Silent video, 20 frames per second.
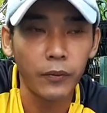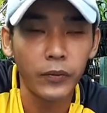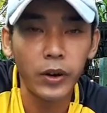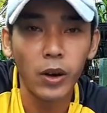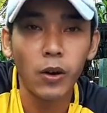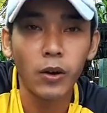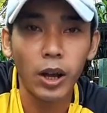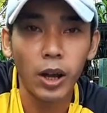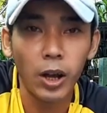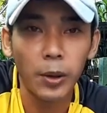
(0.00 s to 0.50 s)

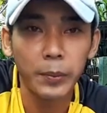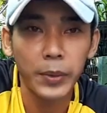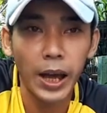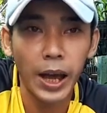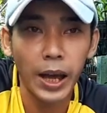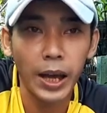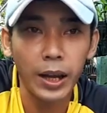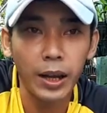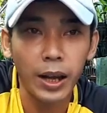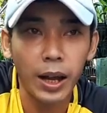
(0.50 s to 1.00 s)
video ngày hôm
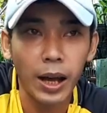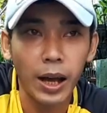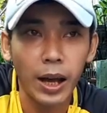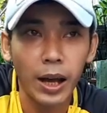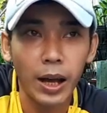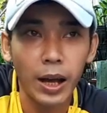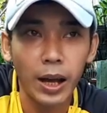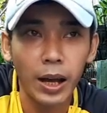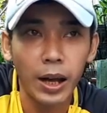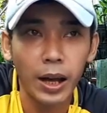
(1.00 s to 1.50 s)
nay
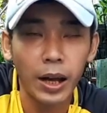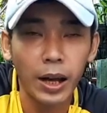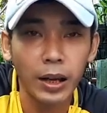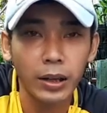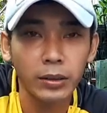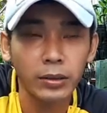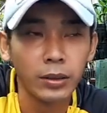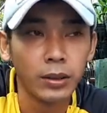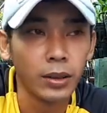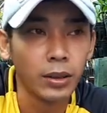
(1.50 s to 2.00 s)
là